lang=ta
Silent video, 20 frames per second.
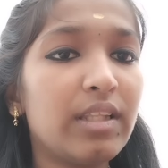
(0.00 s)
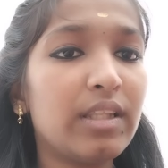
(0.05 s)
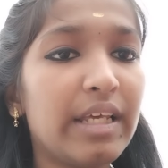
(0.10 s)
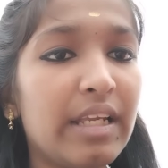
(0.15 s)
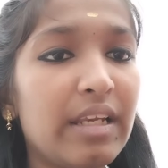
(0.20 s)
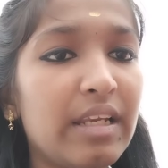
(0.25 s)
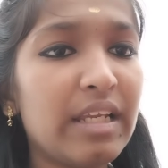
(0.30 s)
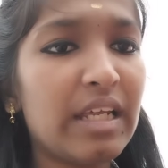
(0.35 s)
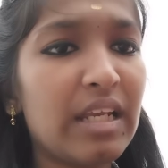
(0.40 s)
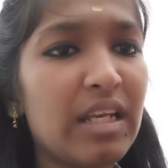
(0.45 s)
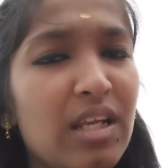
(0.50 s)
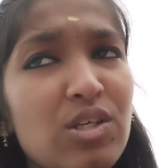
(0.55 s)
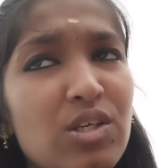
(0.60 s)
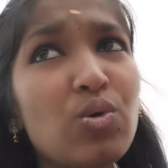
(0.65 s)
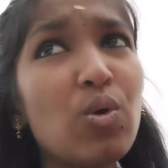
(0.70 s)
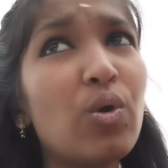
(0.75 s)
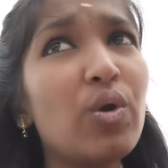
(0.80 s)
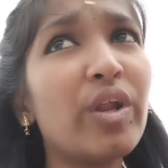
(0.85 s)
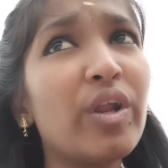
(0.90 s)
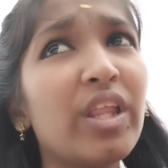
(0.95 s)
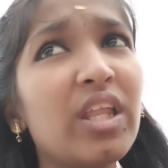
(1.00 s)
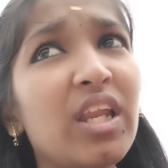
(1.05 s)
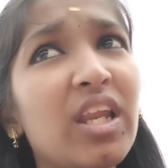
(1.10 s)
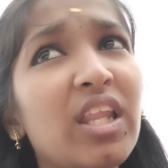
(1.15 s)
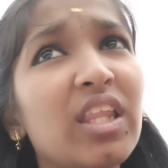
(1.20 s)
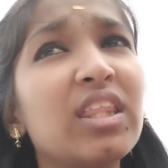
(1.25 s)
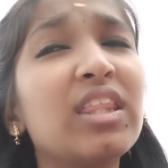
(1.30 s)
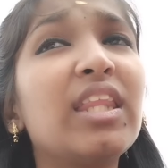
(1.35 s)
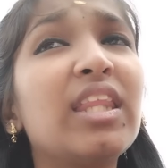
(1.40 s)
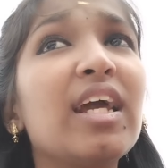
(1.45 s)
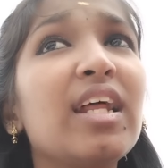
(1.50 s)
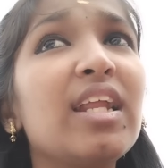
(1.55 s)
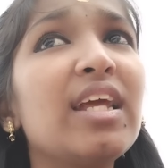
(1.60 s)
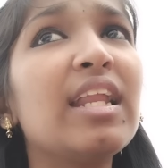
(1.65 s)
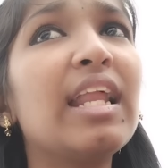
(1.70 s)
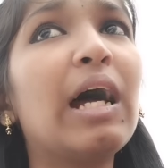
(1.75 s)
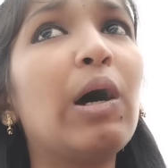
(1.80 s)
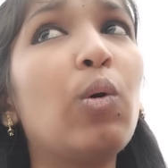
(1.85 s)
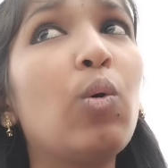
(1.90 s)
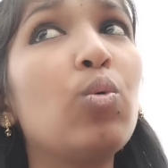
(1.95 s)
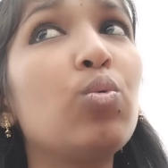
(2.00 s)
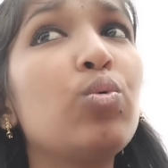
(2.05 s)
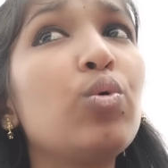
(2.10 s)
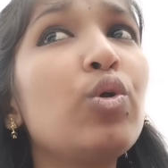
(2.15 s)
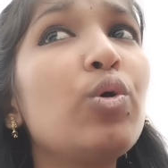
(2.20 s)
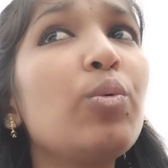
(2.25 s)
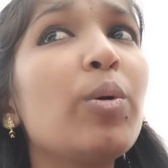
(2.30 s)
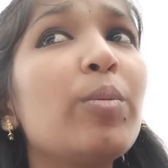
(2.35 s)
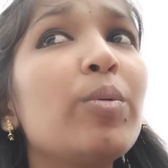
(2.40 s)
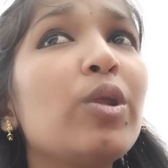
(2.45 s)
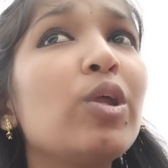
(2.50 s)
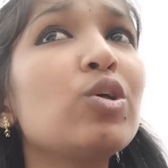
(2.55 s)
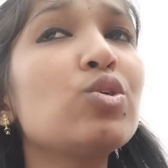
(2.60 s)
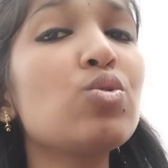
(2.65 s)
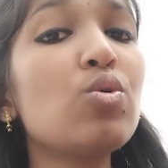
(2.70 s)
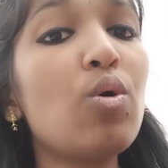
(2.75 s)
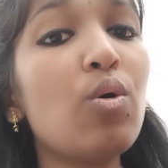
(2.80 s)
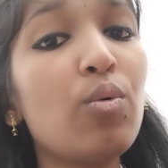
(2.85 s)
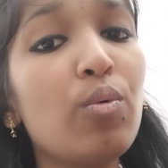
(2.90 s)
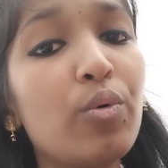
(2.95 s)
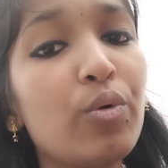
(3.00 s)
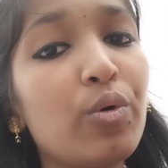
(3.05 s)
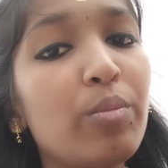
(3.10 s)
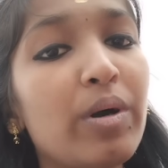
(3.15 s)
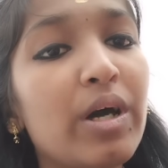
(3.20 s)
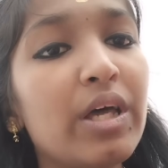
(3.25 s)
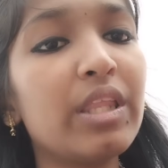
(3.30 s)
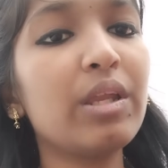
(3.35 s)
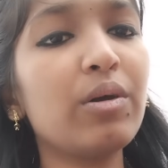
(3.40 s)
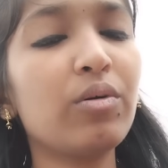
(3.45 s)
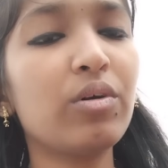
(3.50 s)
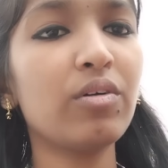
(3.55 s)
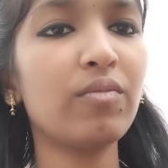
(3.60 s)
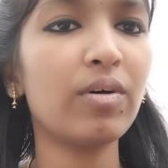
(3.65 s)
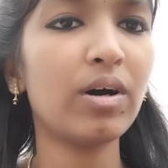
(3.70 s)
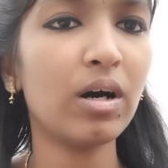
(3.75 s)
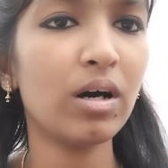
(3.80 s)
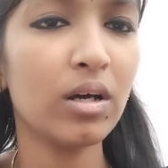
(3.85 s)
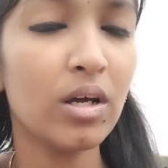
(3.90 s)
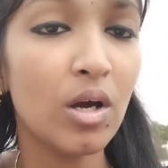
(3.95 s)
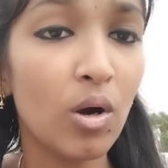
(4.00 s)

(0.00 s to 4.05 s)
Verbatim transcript: தென் என்ன சொல்கிறதுன்னு எனக்கு தெரியல ஒவ்வொரு மெமரிஸும் ஒவ்வொரு மாதிரி ஓகேவா